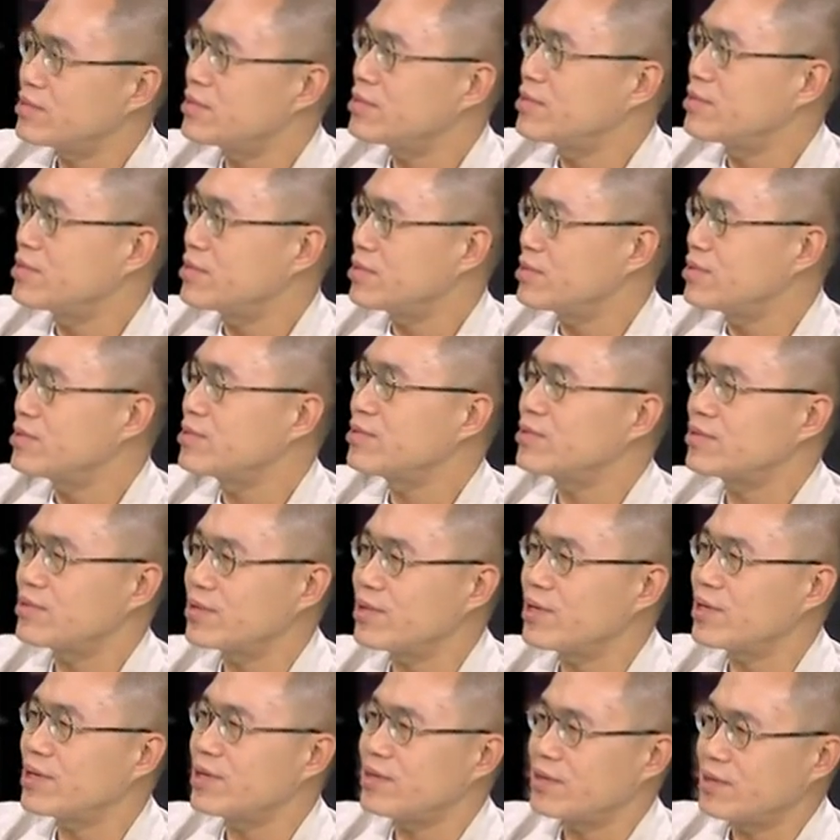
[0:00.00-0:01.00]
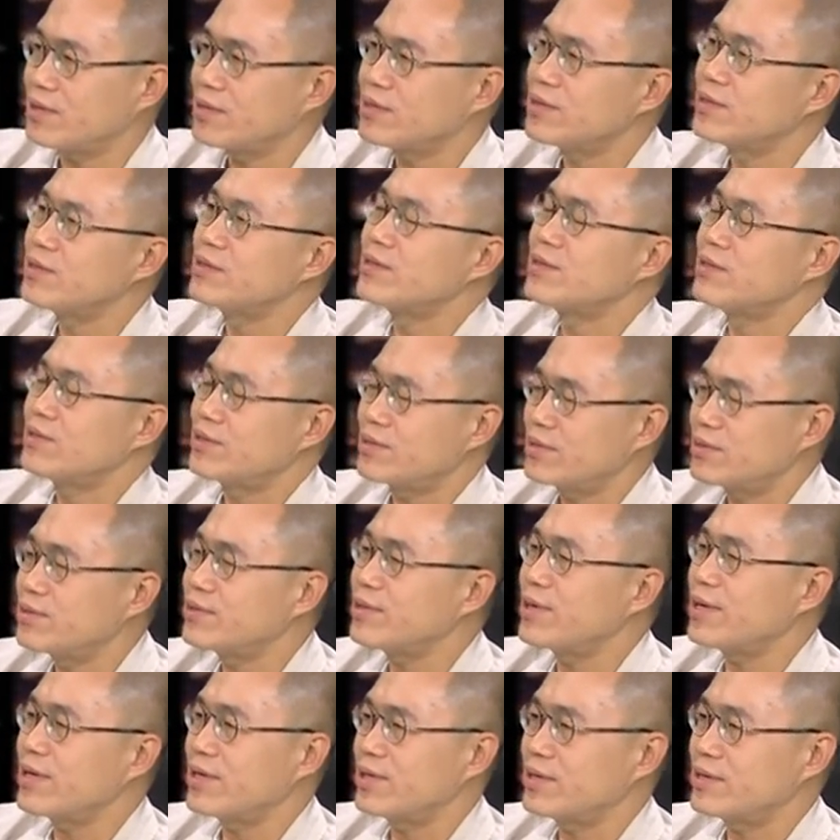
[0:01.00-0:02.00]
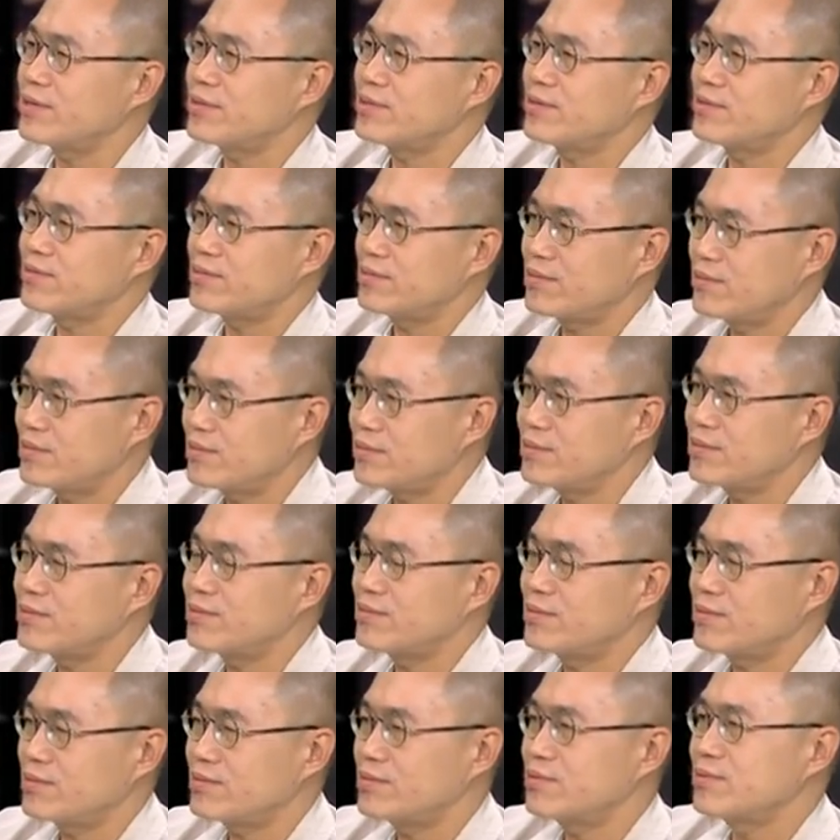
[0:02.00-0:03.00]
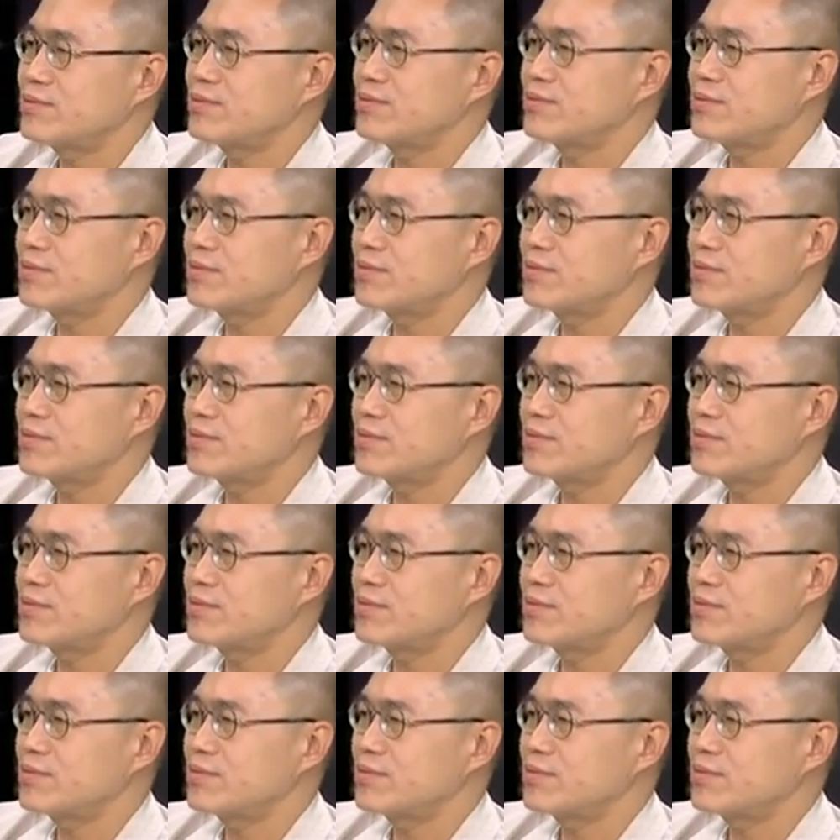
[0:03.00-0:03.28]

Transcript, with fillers: 啊，是就是说，它是运运用视觉的这个